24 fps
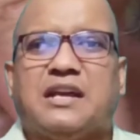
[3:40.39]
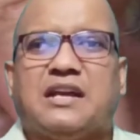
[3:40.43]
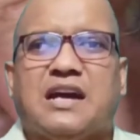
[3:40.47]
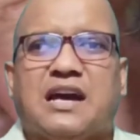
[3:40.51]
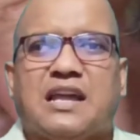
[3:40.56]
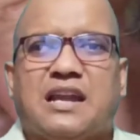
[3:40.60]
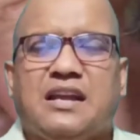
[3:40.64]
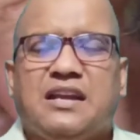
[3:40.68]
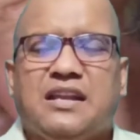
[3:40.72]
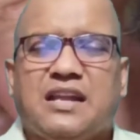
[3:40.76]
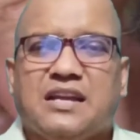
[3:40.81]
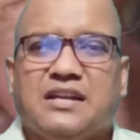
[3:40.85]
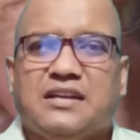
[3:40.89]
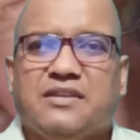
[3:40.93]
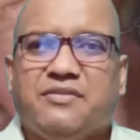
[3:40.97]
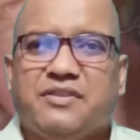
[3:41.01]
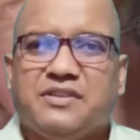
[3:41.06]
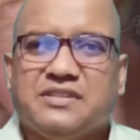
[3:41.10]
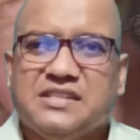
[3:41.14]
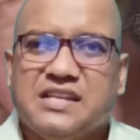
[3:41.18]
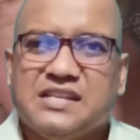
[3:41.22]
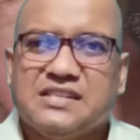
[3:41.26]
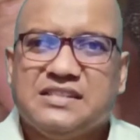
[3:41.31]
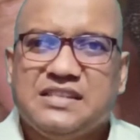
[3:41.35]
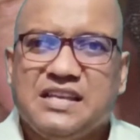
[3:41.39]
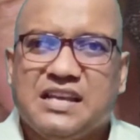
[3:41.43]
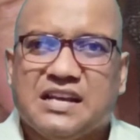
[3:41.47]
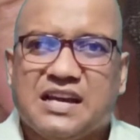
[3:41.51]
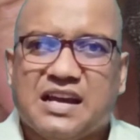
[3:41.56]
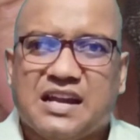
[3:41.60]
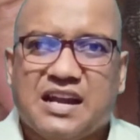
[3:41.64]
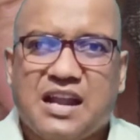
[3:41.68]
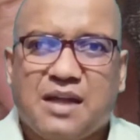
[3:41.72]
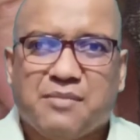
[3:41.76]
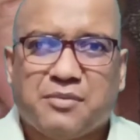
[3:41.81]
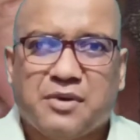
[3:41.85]
जिनकी कमी के कारण
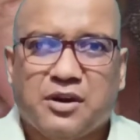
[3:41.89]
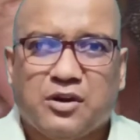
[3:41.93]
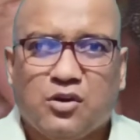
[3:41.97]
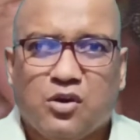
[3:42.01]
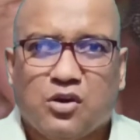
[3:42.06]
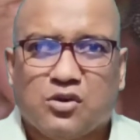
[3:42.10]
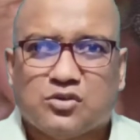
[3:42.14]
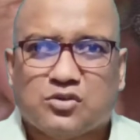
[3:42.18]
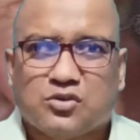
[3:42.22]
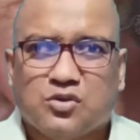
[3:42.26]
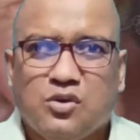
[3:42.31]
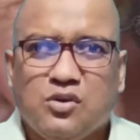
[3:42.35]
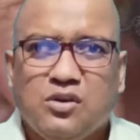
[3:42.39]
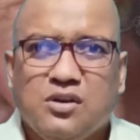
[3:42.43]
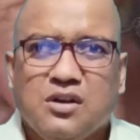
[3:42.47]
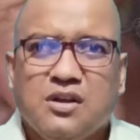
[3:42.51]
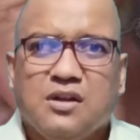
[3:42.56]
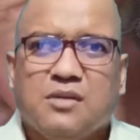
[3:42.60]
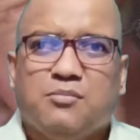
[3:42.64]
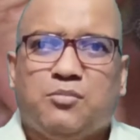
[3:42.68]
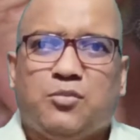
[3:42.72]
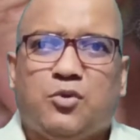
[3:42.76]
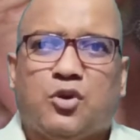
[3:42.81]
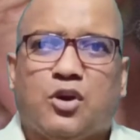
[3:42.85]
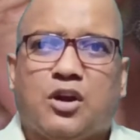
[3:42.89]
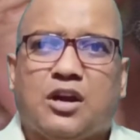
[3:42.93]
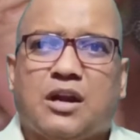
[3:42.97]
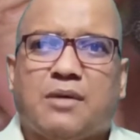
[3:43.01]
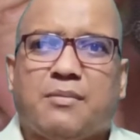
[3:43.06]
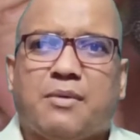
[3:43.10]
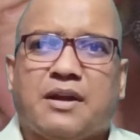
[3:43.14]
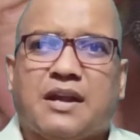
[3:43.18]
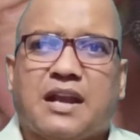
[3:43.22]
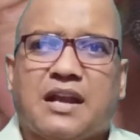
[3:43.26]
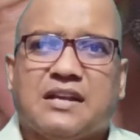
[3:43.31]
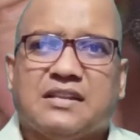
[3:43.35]
या डिफिशियंसी के कारण आपके डॉग्स को